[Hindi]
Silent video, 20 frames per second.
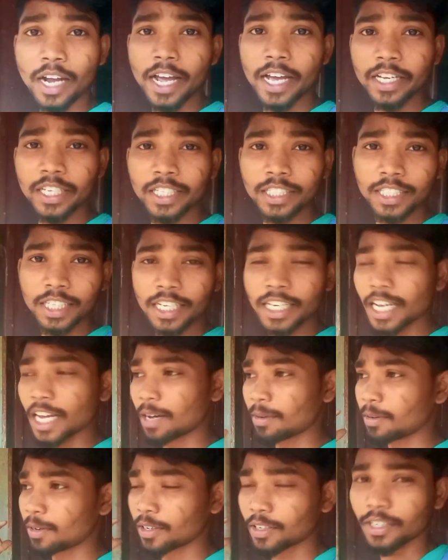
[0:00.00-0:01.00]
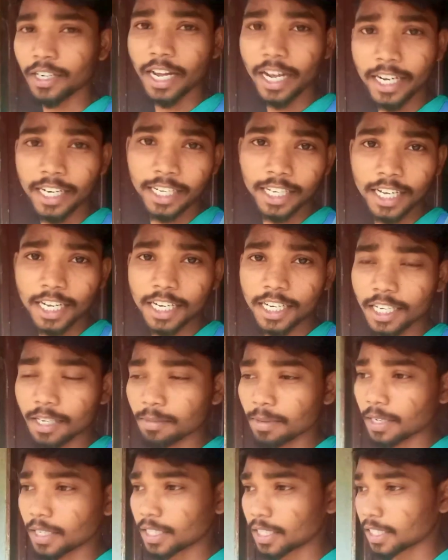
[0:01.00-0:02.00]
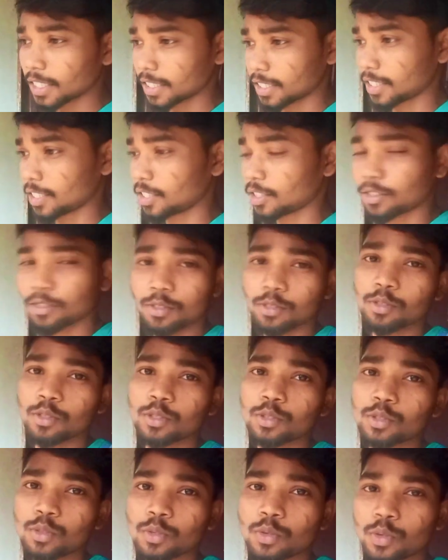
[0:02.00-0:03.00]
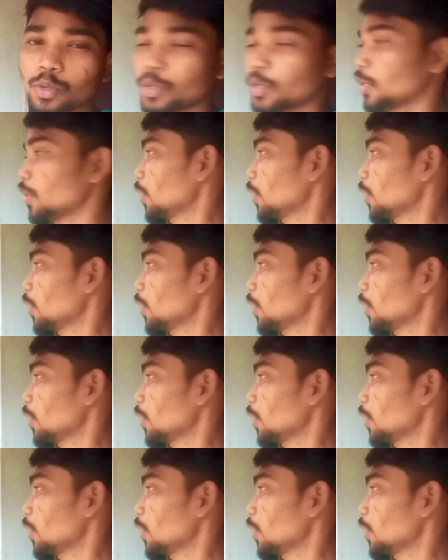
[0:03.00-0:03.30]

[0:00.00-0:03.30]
रहा है इसलिए हम लोग नए निकाले हैं बकरी तो दोस्तों